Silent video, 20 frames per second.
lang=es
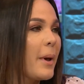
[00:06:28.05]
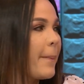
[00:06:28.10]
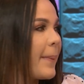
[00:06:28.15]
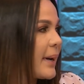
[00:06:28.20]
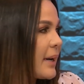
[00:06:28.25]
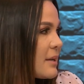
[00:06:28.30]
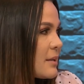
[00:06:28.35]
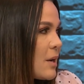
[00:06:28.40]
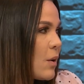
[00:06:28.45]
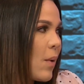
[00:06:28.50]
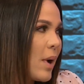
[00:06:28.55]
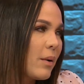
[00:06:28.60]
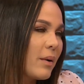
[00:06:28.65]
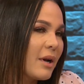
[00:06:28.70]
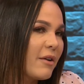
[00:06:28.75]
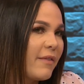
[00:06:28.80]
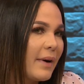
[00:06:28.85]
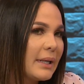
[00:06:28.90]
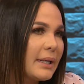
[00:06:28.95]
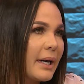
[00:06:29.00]
Me parece
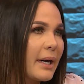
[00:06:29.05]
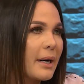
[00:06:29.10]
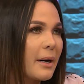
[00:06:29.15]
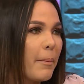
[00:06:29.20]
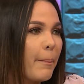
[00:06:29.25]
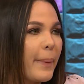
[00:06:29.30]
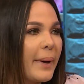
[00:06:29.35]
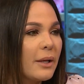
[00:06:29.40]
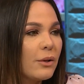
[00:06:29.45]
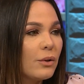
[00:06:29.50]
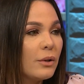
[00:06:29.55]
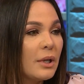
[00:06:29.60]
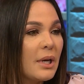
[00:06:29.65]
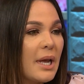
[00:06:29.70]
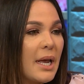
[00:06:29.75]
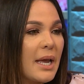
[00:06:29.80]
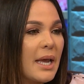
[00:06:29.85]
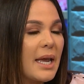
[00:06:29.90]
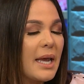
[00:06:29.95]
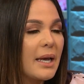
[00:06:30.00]
igual una falta de
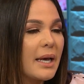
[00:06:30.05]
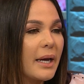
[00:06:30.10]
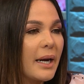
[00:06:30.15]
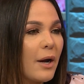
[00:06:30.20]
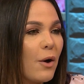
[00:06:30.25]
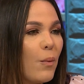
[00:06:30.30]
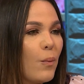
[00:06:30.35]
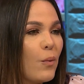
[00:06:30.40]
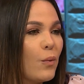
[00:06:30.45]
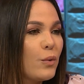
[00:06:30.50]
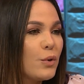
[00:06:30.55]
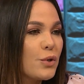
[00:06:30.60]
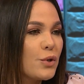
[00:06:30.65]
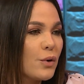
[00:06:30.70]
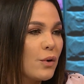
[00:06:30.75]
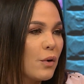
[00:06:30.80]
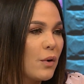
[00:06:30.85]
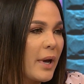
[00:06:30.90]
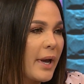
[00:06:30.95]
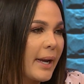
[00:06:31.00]
respeto y creo
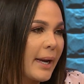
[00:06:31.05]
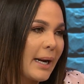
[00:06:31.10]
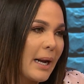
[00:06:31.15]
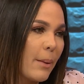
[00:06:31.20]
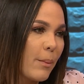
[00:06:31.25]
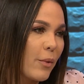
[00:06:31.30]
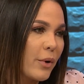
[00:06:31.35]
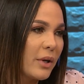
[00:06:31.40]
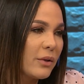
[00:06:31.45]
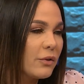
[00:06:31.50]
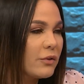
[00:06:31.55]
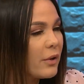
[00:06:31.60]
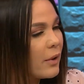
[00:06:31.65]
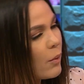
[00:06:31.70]
mucho en el amor.